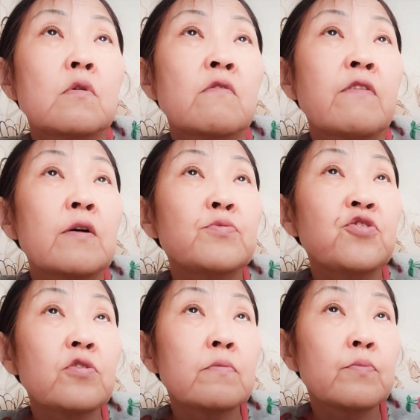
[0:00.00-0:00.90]

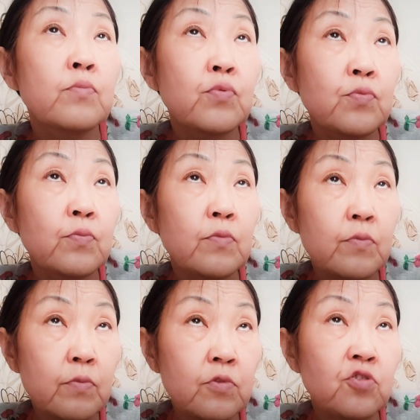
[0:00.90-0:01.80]
вообще,
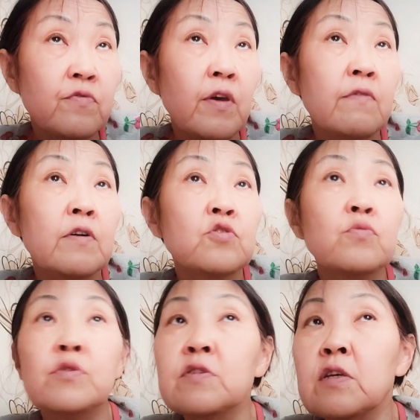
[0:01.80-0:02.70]
живя в
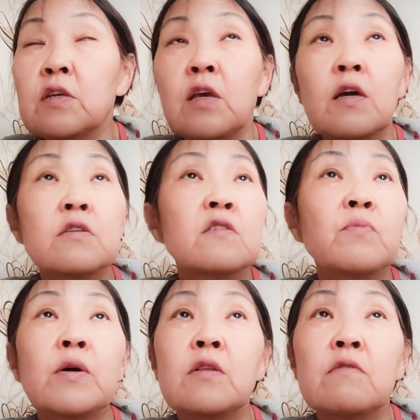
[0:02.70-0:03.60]
Актюбинске, я не
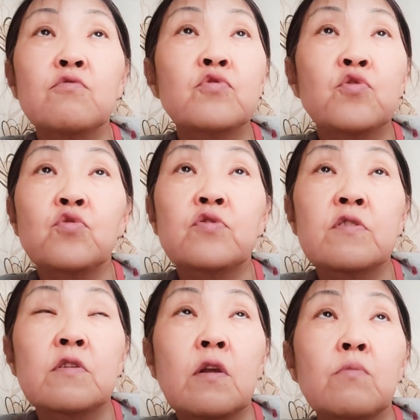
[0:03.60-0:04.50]
смогла
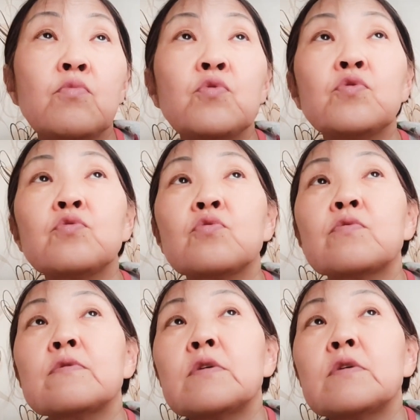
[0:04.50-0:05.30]
устроиться на работу.